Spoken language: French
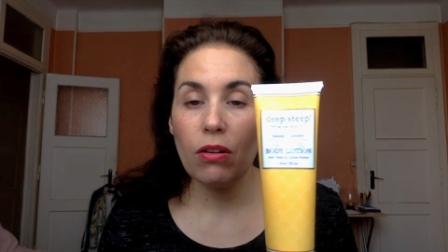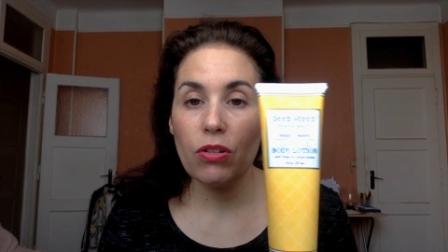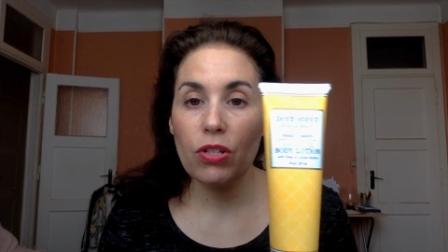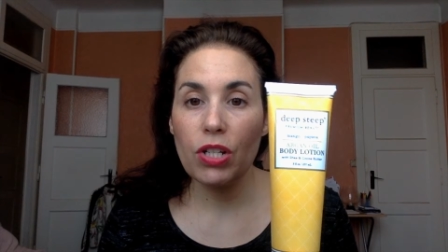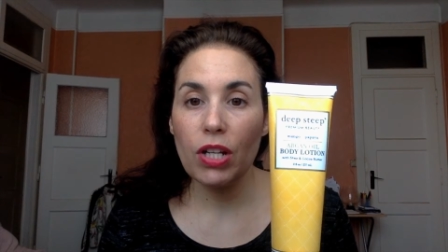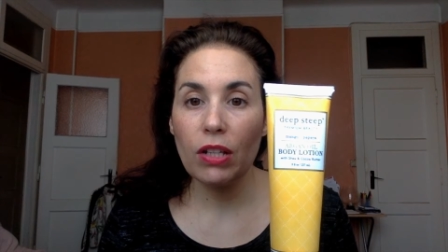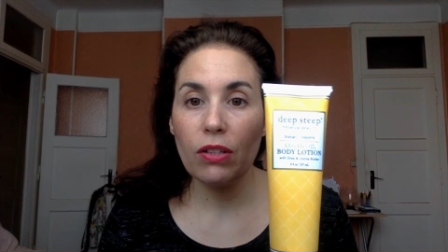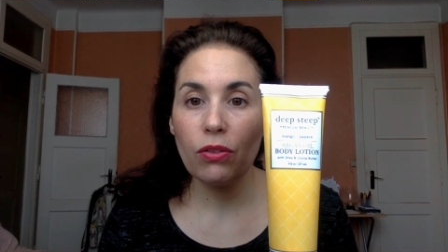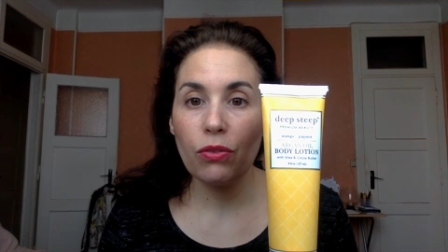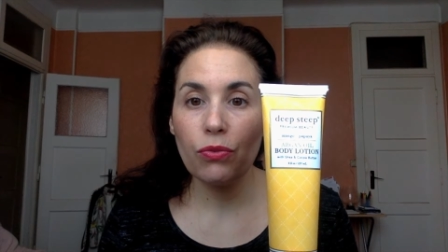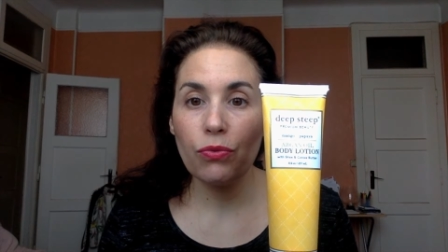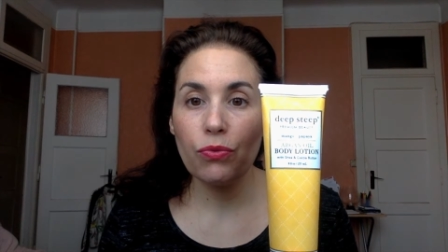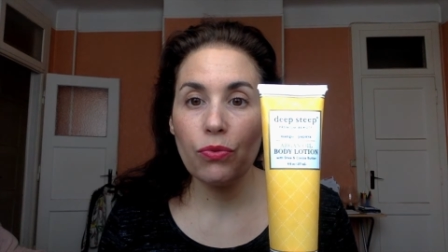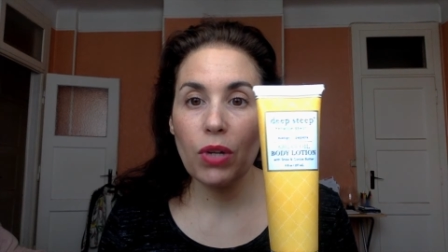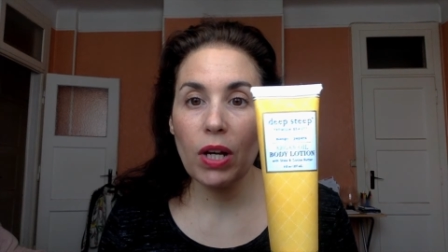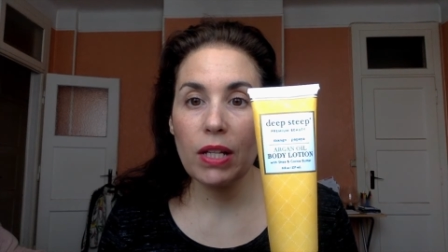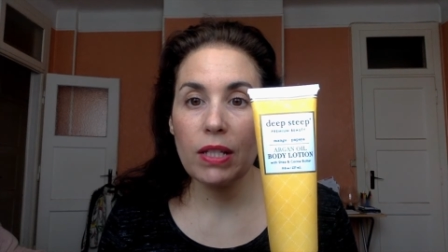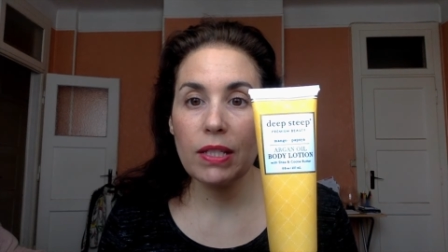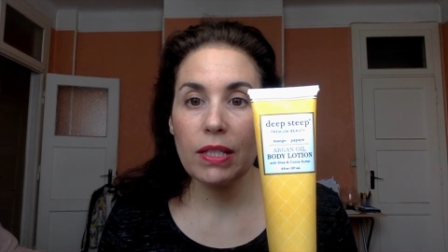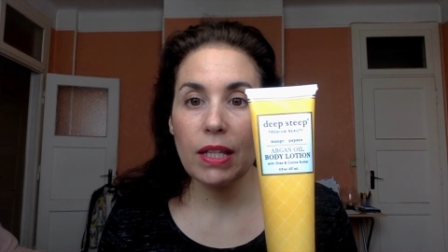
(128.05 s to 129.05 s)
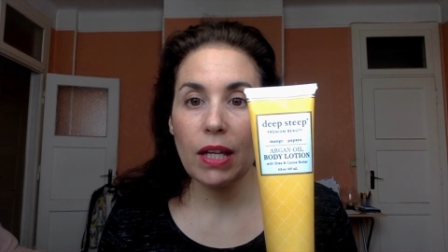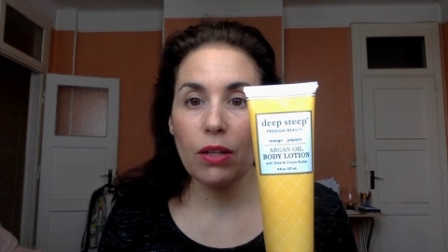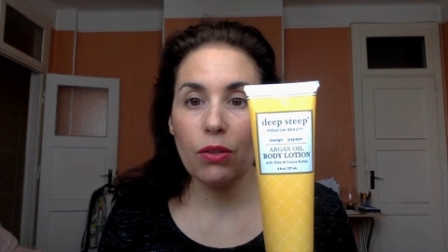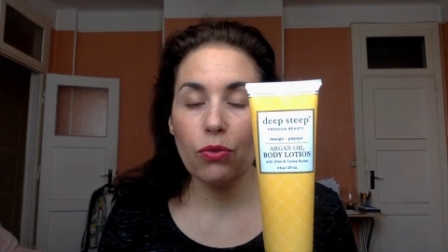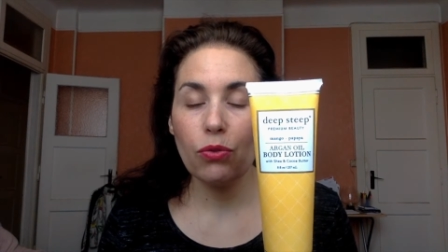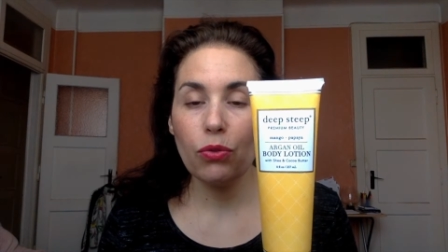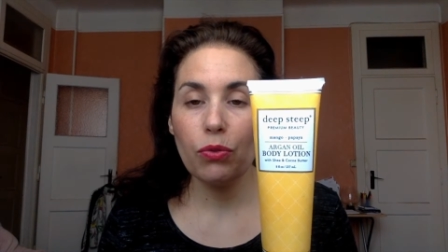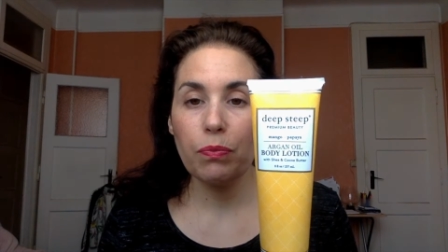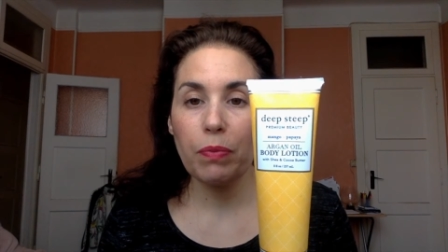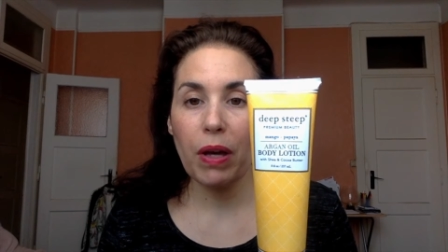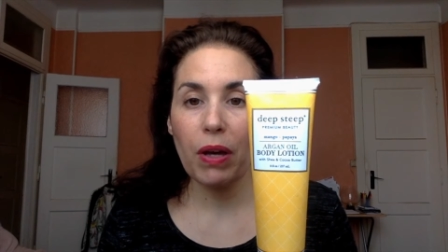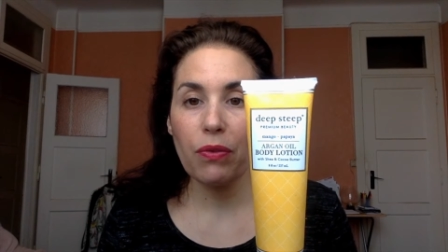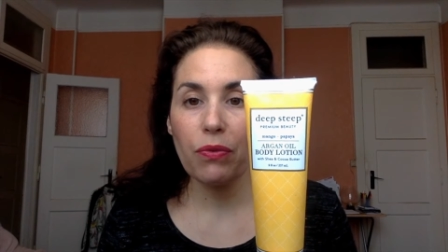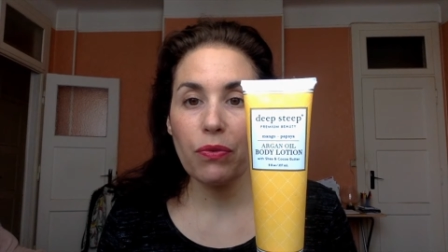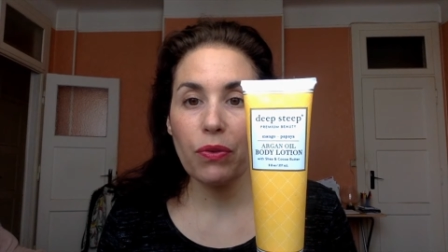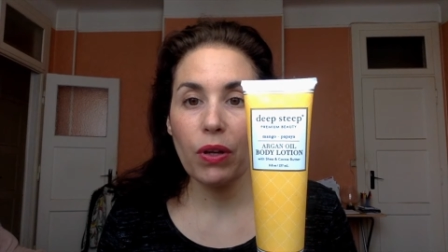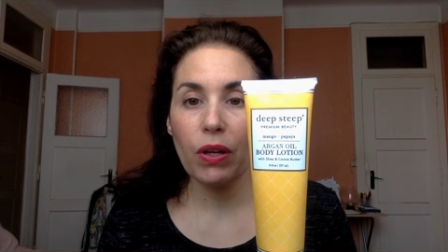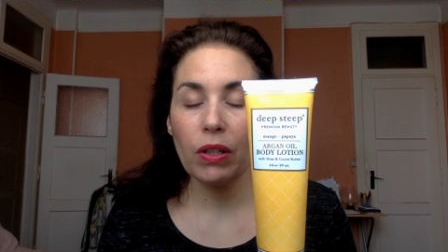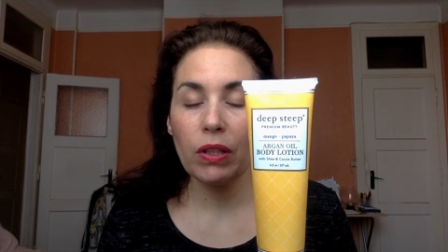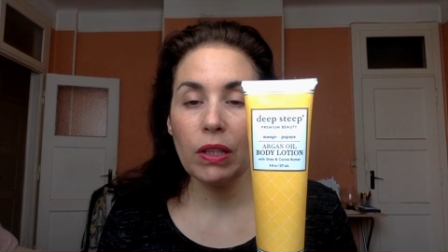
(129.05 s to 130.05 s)
euh, j'attends de voir s'il y a d'autres
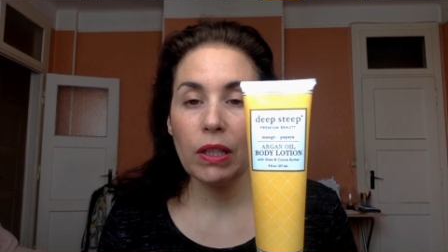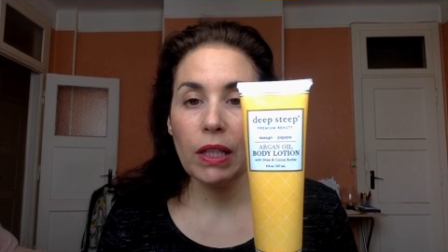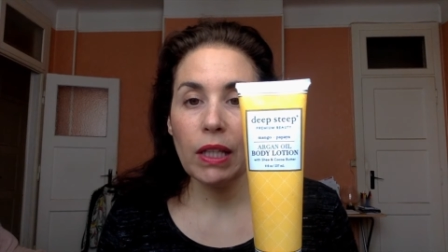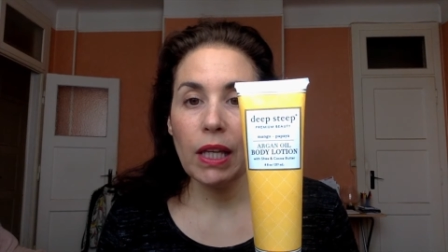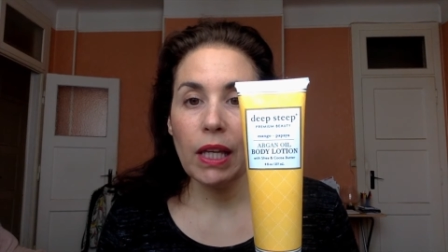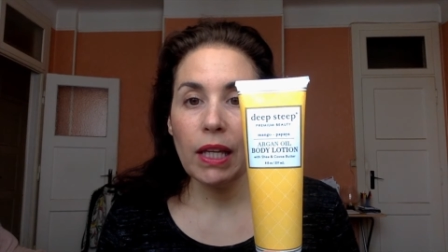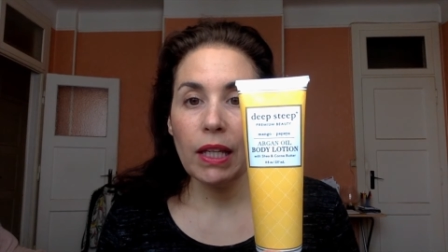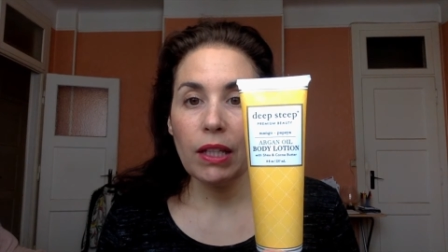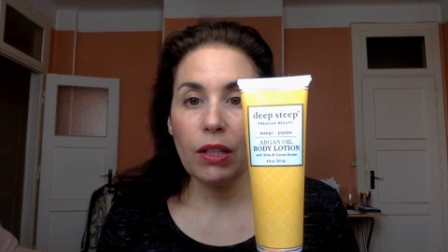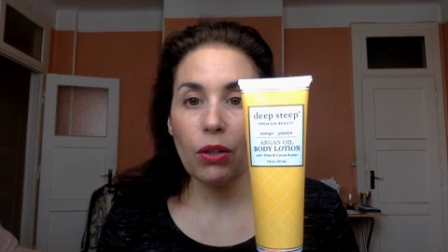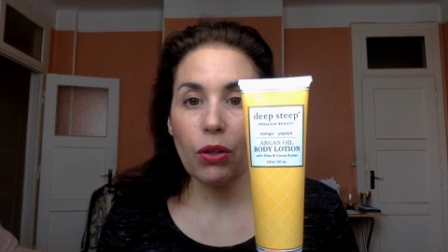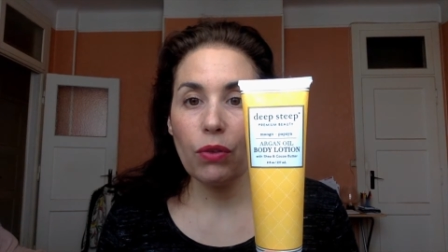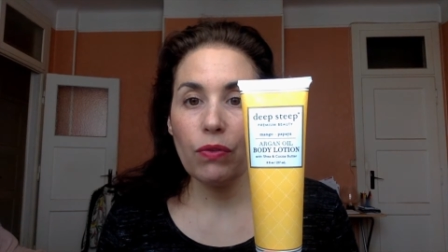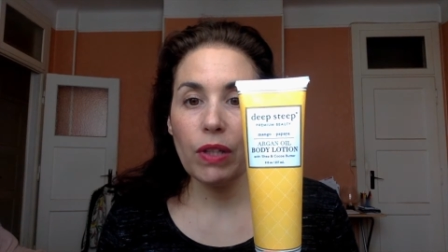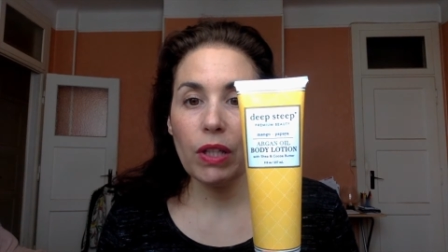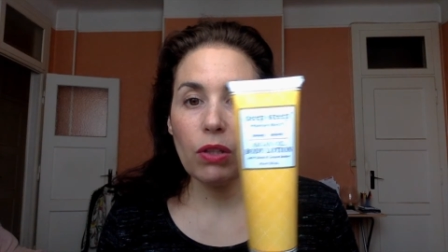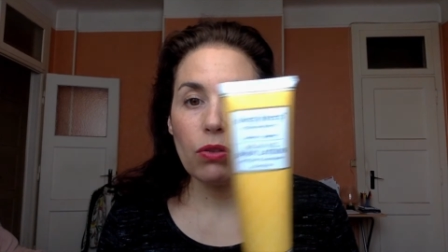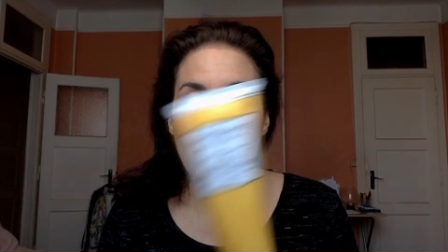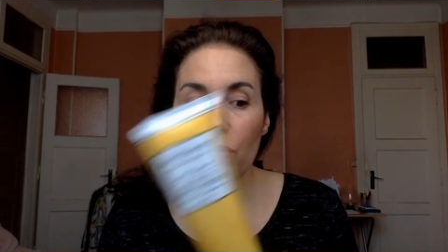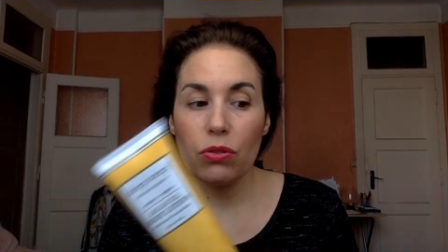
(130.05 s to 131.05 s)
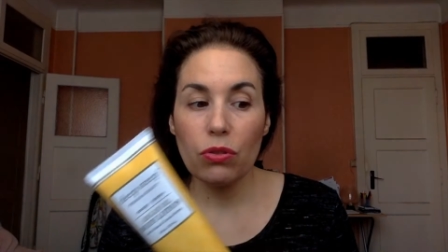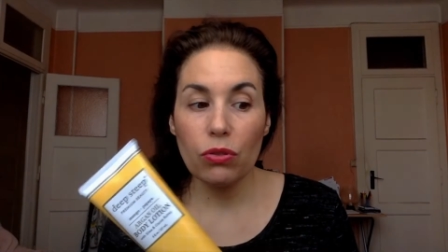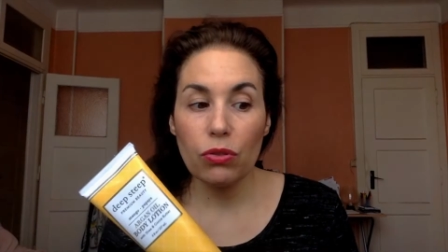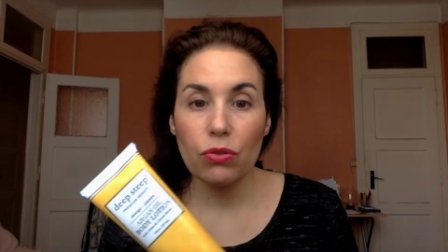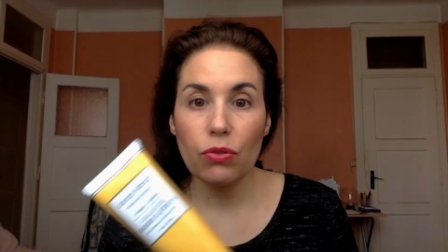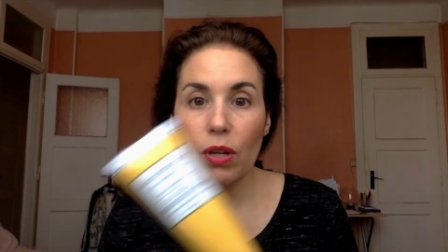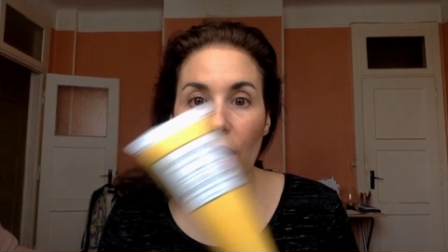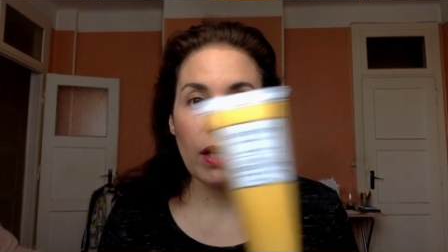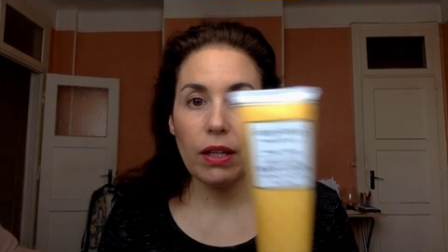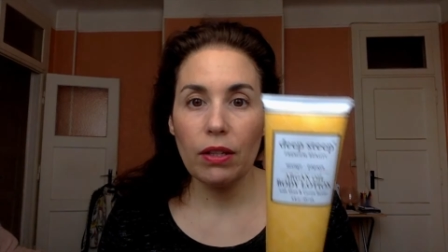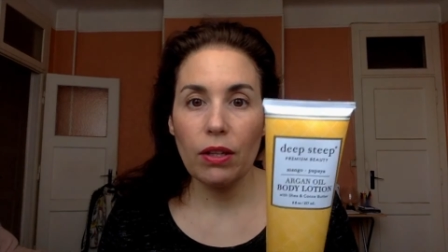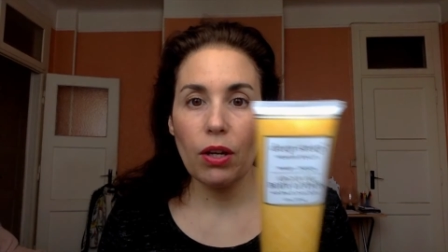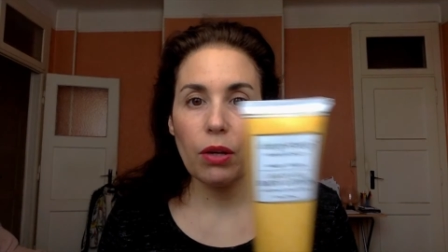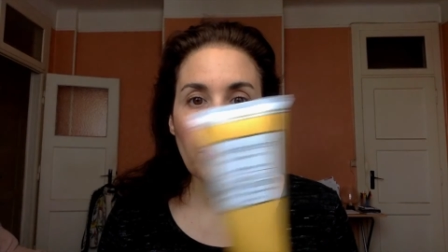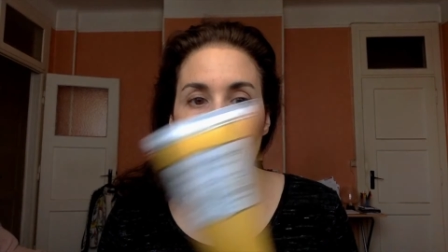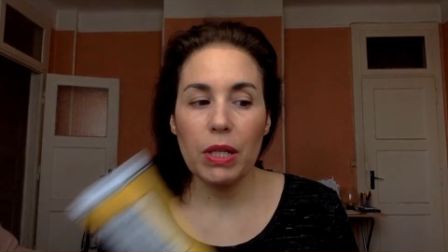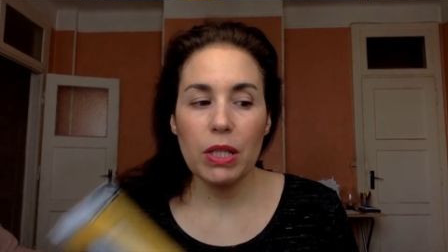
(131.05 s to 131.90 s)
parfums qui reviennent en stock sur ailleurs.